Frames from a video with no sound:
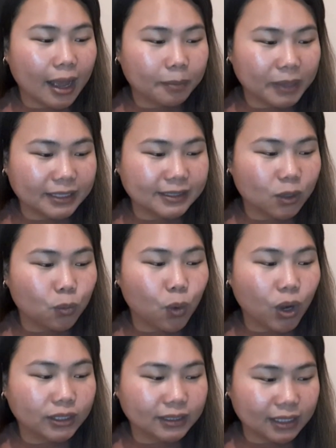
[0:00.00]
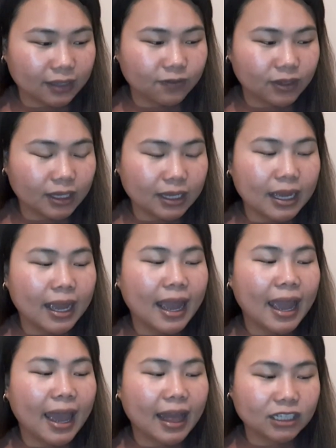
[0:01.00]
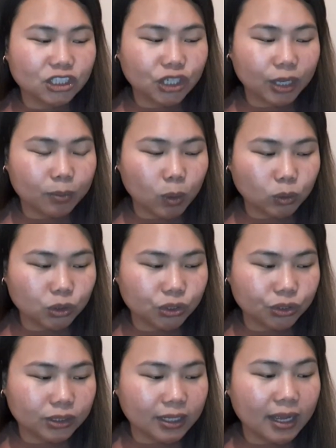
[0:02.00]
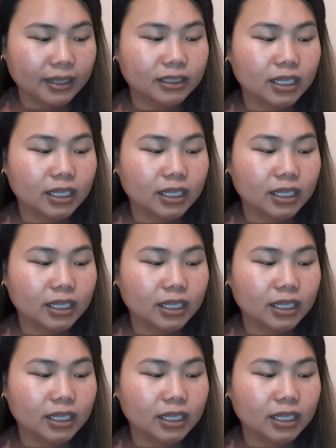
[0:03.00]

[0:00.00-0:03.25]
Amazing One TV, LJ Mojud,